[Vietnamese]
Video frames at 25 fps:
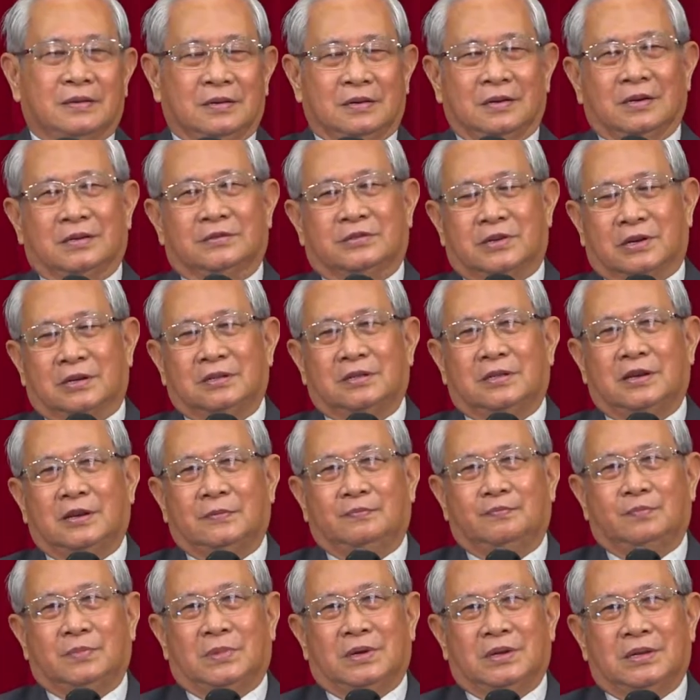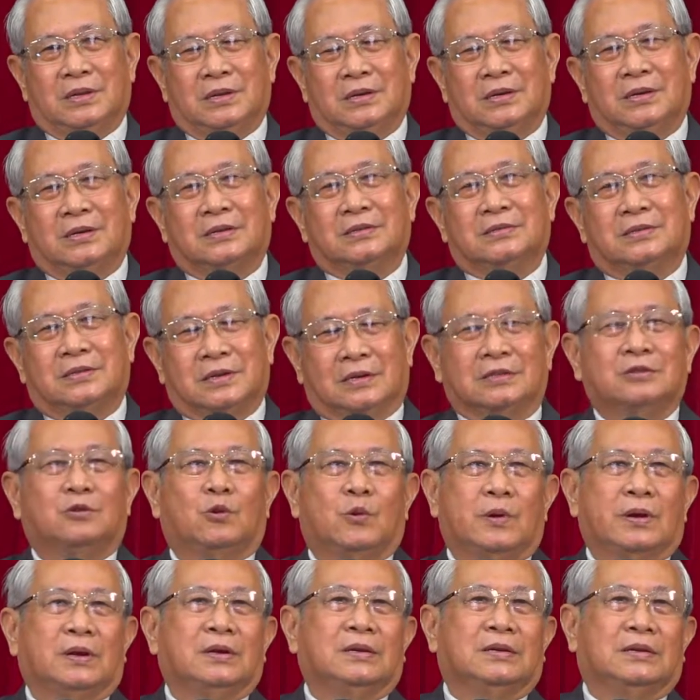vừa trực tiếp mà vừa
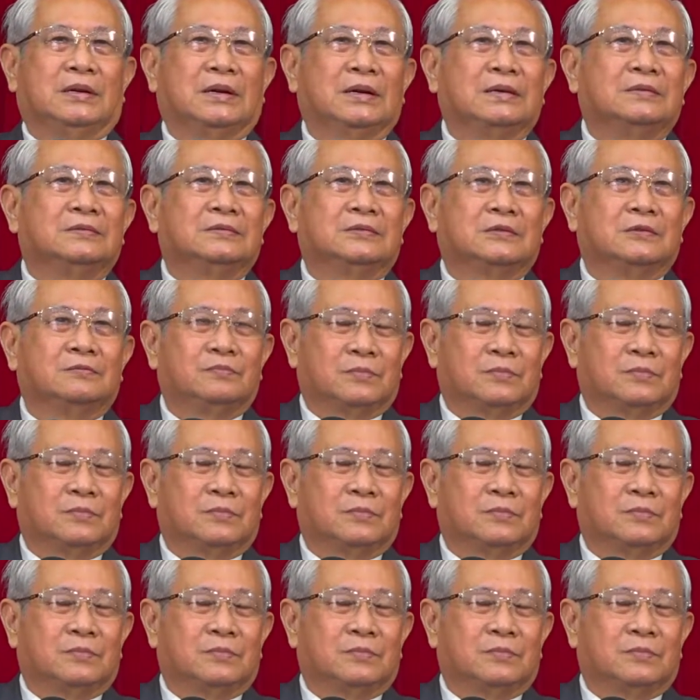trực tuyến nữa.